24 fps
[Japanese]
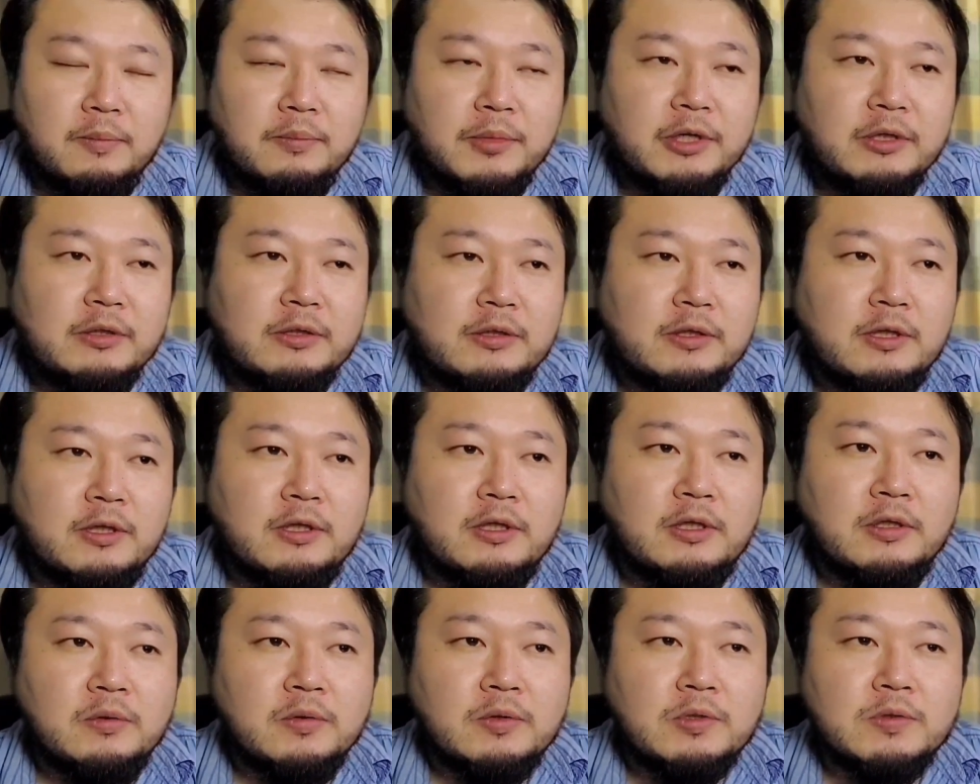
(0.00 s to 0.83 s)

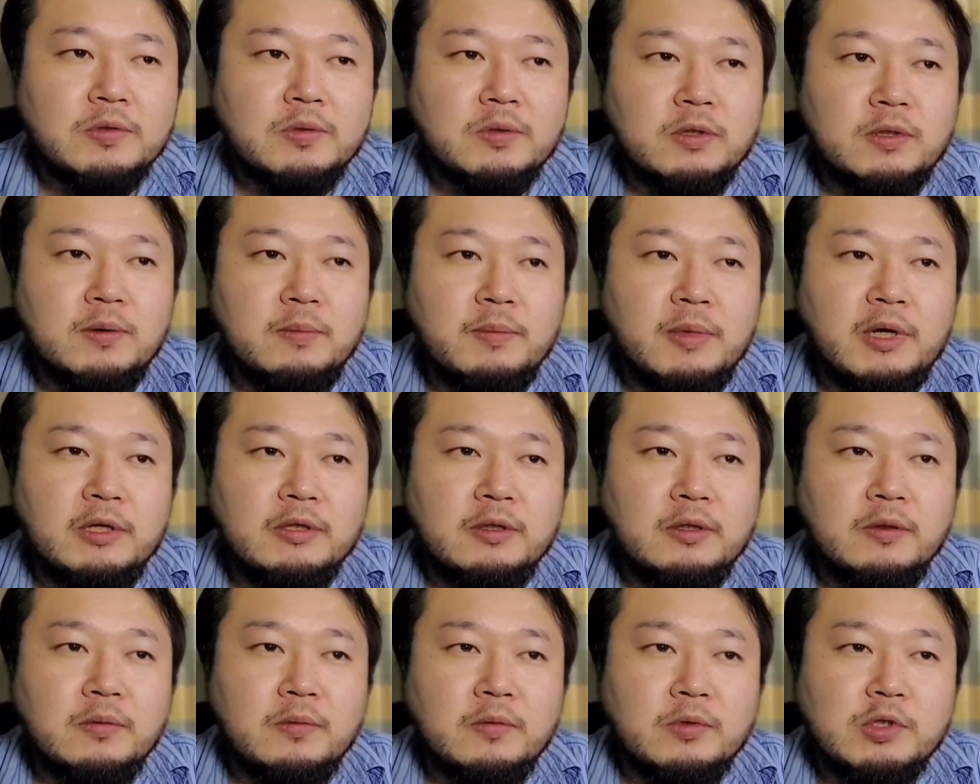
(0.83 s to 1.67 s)
バッテリーのそれま
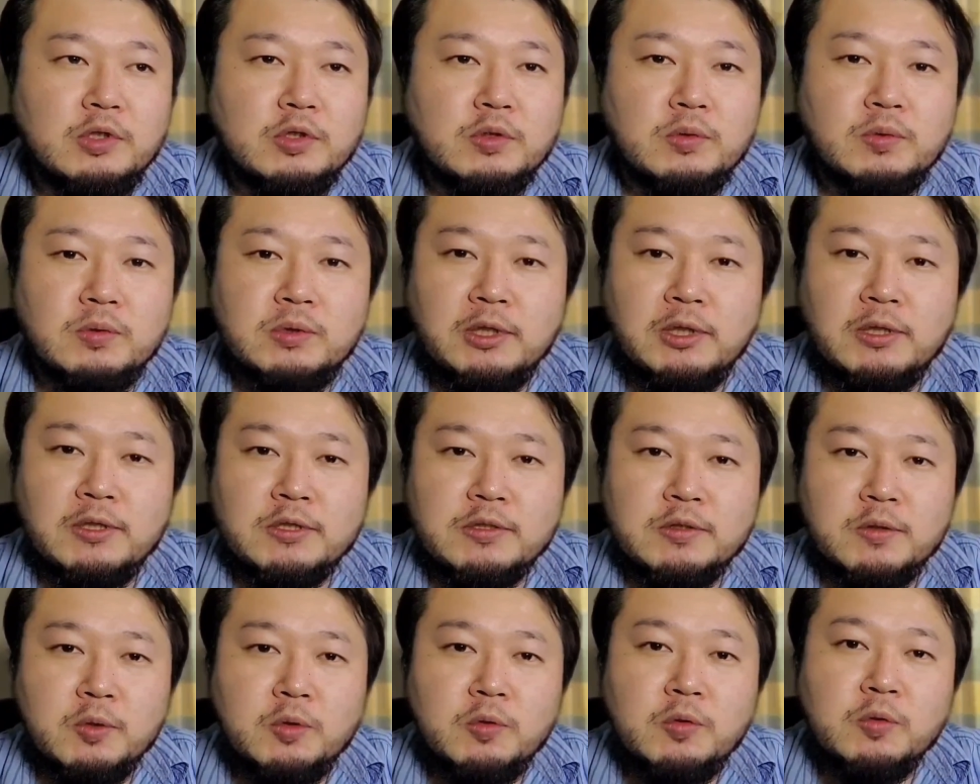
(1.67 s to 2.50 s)
での充電
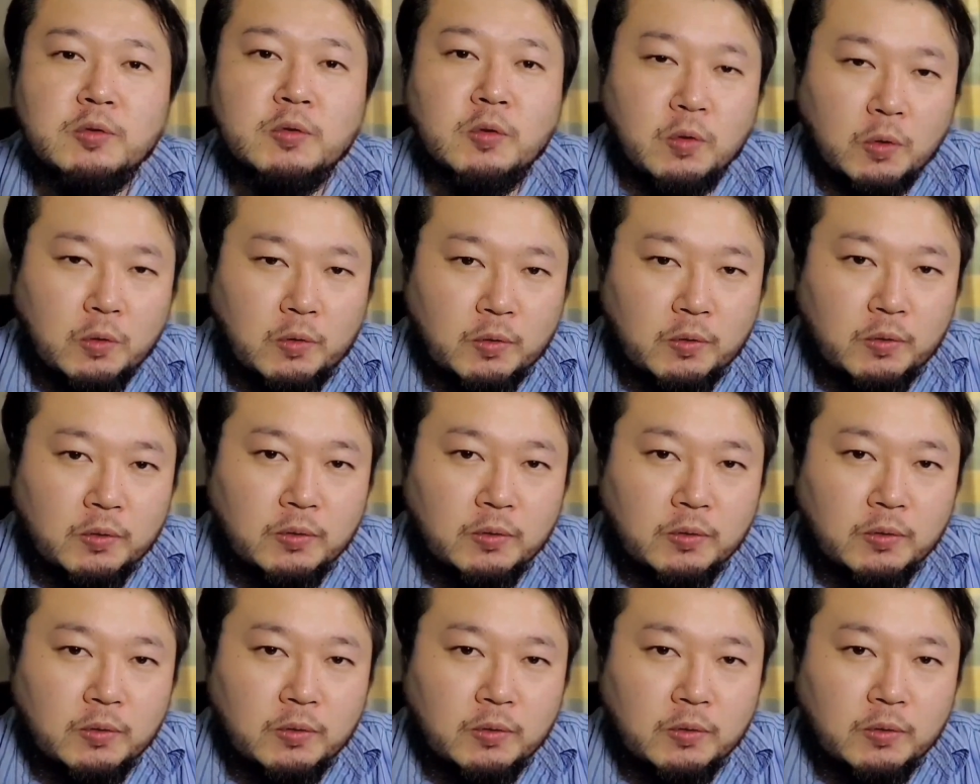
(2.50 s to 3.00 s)
速度